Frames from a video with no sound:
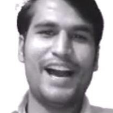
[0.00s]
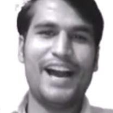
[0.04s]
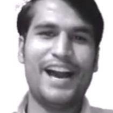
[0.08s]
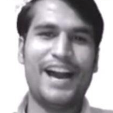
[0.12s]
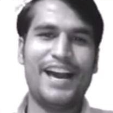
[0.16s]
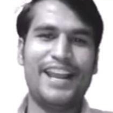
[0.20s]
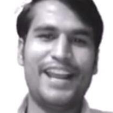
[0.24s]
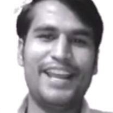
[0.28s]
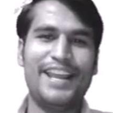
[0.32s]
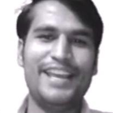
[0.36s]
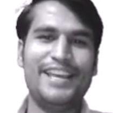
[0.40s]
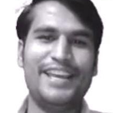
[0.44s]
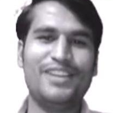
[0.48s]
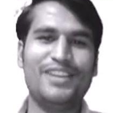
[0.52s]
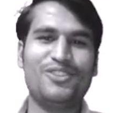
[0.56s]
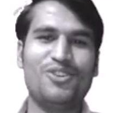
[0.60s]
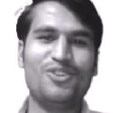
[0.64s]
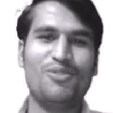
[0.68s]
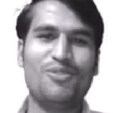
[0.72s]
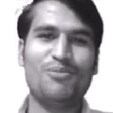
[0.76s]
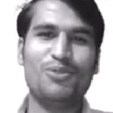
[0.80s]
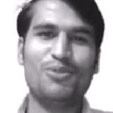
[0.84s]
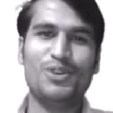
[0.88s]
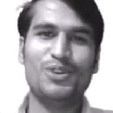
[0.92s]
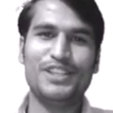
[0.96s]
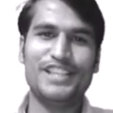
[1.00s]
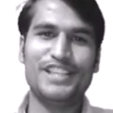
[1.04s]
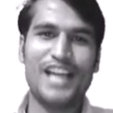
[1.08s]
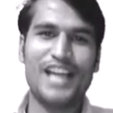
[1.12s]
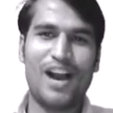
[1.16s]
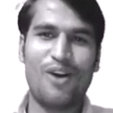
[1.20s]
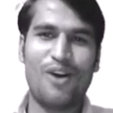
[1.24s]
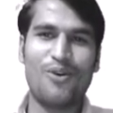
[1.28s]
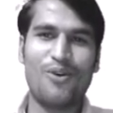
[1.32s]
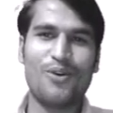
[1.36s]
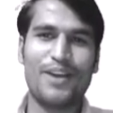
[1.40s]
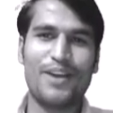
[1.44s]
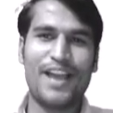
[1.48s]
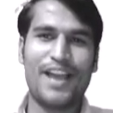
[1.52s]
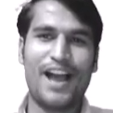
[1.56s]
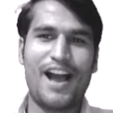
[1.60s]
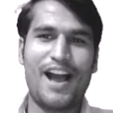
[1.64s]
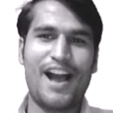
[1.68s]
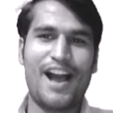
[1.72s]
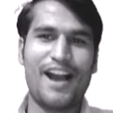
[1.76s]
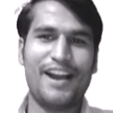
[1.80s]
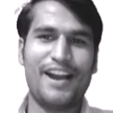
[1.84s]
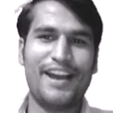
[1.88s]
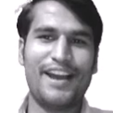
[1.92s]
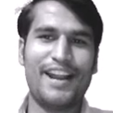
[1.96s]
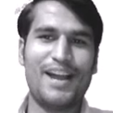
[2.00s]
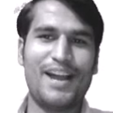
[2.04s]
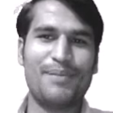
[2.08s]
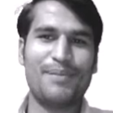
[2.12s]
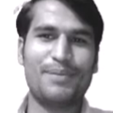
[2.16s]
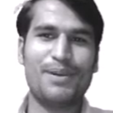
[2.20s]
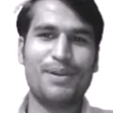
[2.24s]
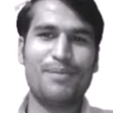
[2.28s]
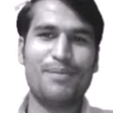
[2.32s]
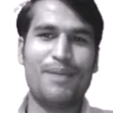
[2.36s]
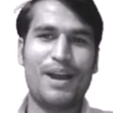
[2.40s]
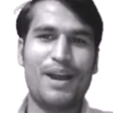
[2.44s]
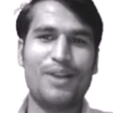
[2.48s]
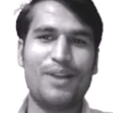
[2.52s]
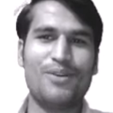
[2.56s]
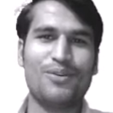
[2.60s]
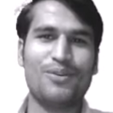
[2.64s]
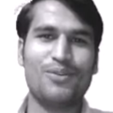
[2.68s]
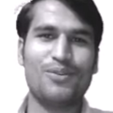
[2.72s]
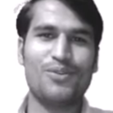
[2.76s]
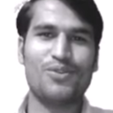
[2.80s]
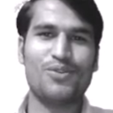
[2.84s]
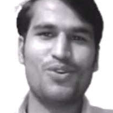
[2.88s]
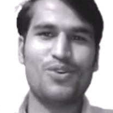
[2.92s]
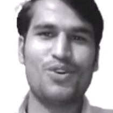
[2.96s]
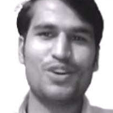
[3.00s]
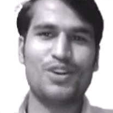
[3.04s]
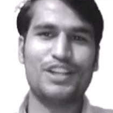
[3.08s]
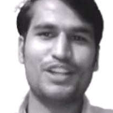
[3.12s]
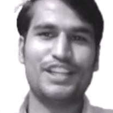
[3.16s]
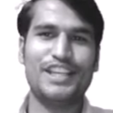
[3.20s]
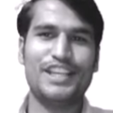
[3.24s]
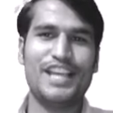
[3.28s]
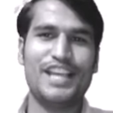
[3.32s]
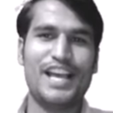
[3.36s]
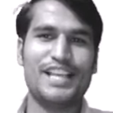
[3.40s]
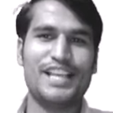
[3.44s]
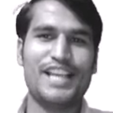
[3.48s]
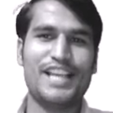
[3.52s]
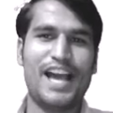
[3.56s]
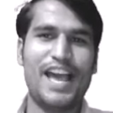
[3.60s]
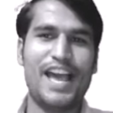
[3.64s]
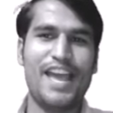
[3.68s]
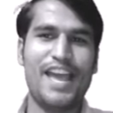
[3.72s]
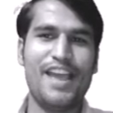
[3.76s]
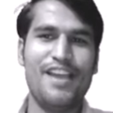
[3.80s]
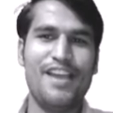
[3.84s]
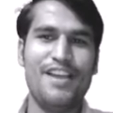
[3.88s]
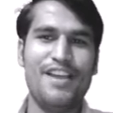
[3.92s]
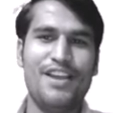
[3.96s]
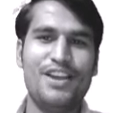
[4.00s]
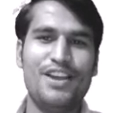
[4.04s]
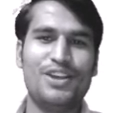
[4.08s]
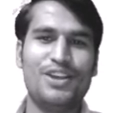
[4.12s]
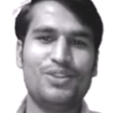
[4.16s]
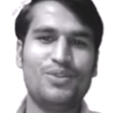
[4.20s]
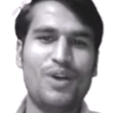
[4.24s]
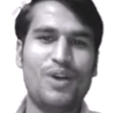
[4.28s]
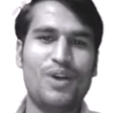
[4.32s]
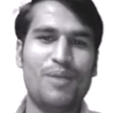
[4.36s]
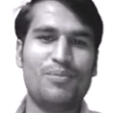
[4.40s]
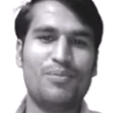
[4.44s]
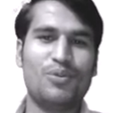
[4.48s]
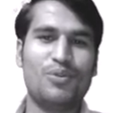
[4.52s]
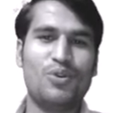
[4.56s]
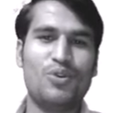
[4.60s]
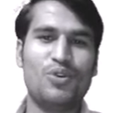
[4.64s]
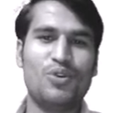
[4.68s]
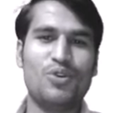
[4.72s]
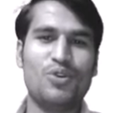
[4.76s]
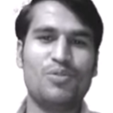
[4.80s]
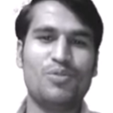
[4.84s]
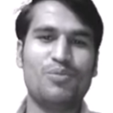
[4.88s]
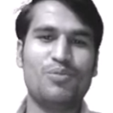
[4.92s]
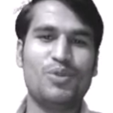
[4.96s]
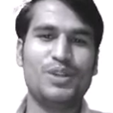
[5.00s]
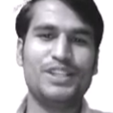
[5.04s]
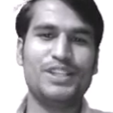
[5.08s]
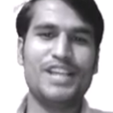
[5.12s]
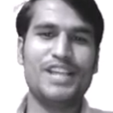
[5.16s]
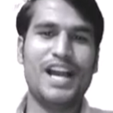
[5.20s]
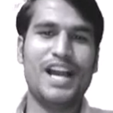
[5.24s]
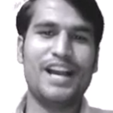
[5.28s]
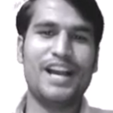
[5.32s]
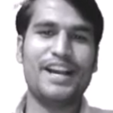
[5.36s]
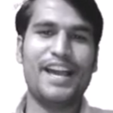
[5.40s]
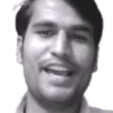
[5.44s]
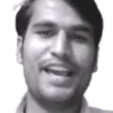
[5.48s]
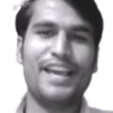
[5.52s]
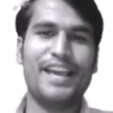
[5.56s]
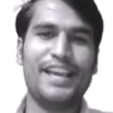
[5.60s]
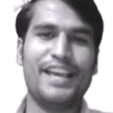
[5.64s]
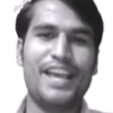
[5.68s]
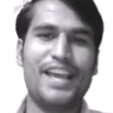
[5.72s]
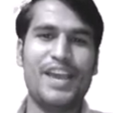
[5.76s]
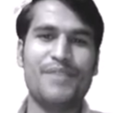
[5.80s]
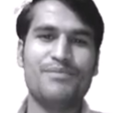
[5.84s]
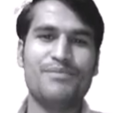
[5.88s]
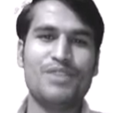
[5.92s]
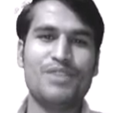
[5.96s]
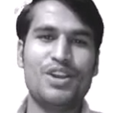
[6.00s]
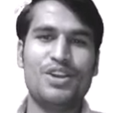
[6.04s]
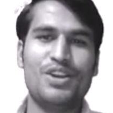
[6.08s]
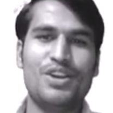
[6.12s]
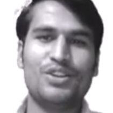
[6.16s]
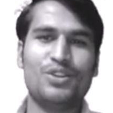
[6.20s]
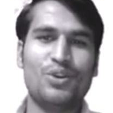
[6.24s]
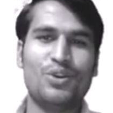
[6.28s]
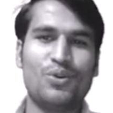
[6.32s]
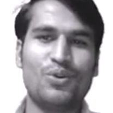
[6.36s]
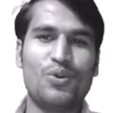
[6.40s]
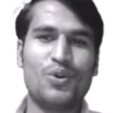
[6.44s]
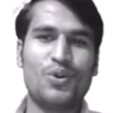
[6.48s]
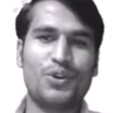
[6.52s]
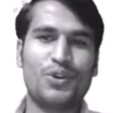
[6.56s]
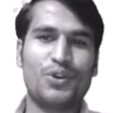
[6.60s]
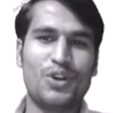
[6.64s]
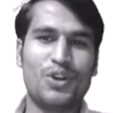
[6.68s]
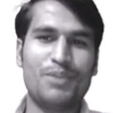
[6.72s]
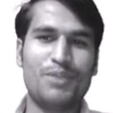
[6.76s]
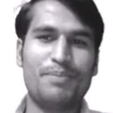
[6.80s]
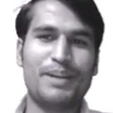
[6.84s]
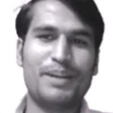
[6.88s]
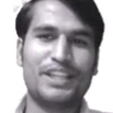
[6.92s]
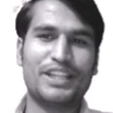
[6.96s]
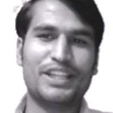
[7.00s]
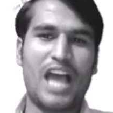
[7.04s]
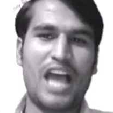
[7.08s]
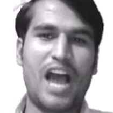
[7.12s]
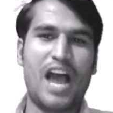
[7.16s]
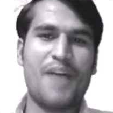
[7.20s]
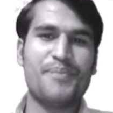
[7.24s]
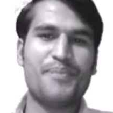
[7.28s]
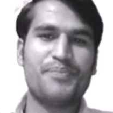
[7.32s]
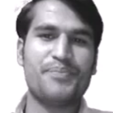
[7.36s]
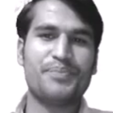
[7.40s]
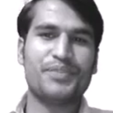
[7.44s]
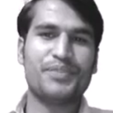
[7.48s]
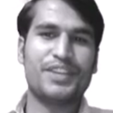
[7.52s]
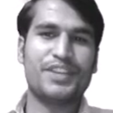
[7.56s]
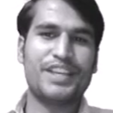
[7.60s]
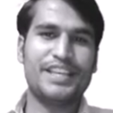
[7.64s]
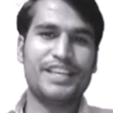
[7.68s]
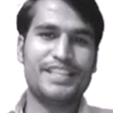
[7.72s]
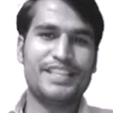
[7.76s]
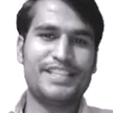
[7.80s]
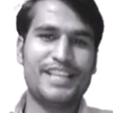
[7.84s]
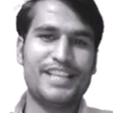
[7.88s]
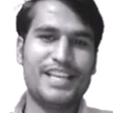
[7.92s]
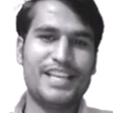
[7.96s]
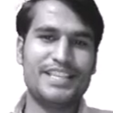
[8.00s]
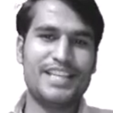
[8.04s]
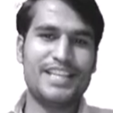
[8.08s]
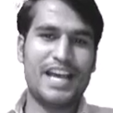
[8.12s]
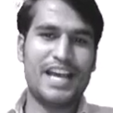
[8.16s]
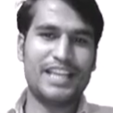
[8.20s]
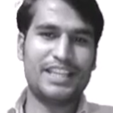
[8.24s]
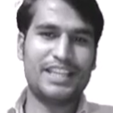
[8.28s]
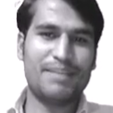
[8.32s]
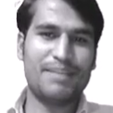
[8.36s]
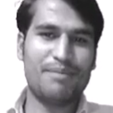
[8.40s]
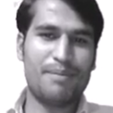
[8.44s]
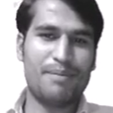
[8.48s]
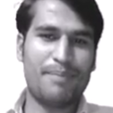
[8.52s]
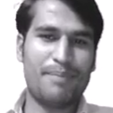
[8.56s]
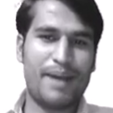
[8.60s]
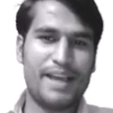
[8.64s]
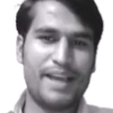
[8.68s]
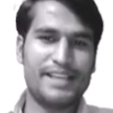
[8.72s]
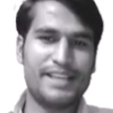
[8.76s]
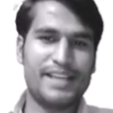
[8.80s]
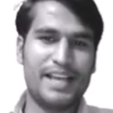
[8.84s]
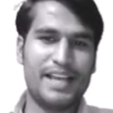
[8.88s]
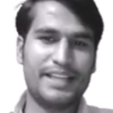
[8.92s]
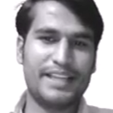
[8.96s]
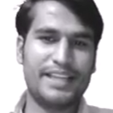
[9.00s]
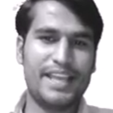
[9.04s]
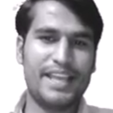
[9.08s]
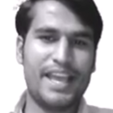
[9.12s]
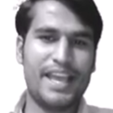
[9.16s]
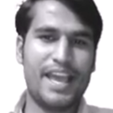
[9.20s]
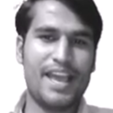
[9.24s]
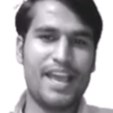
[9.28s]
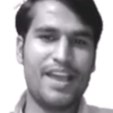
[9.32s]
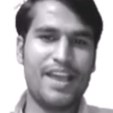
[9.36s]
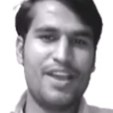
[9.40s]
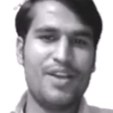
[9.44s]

अरे ये तो मुड़िया हो गया अगर आपके बालों को घोट दिया जाए तो आपको लोग मुड़िया कहेंगे तो गोटुल प्रथा किस जनजाति में पाई जाती है